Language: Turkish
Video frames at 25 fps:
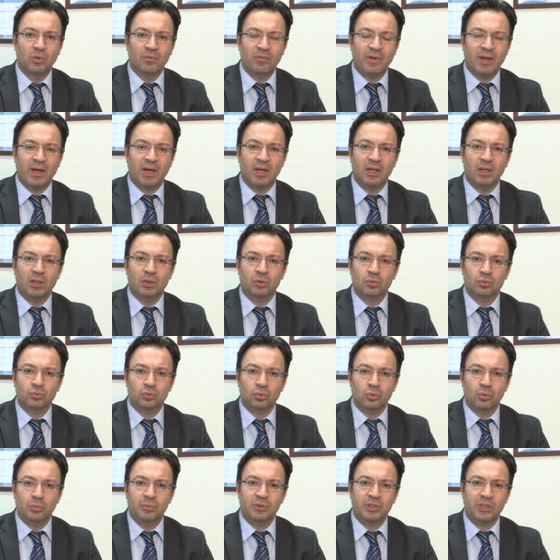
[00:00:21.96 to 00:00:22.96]
veya
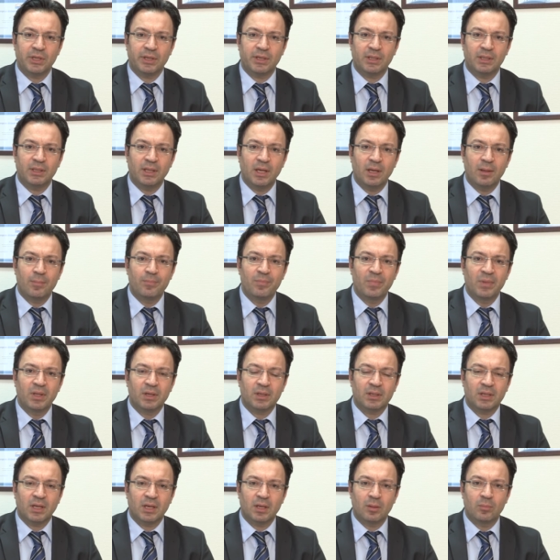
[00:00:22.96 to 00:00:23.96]
sulu bir şekilde
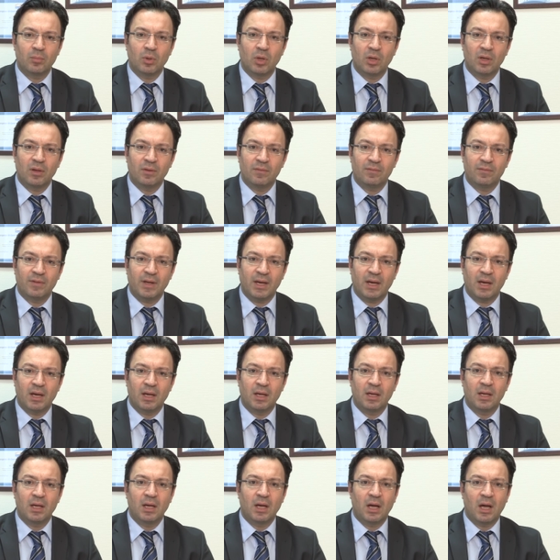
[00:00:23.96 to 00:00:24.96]
kanama
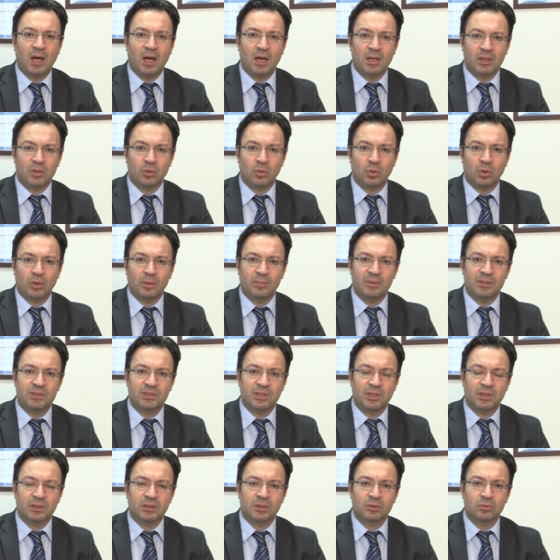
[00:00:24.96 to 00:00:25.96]
veya ağrı
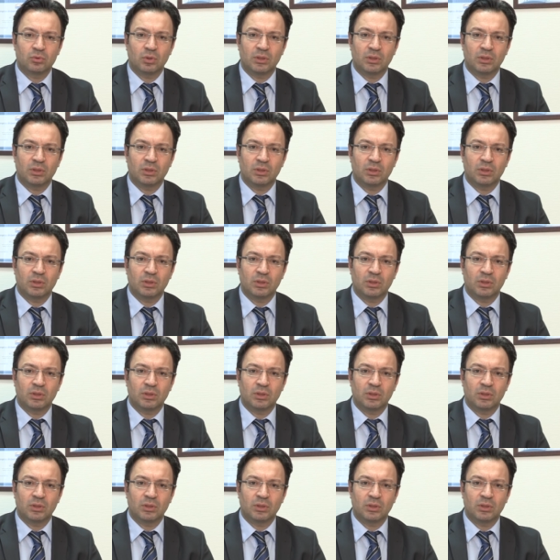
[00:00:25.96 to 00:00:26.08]
olabilecektir.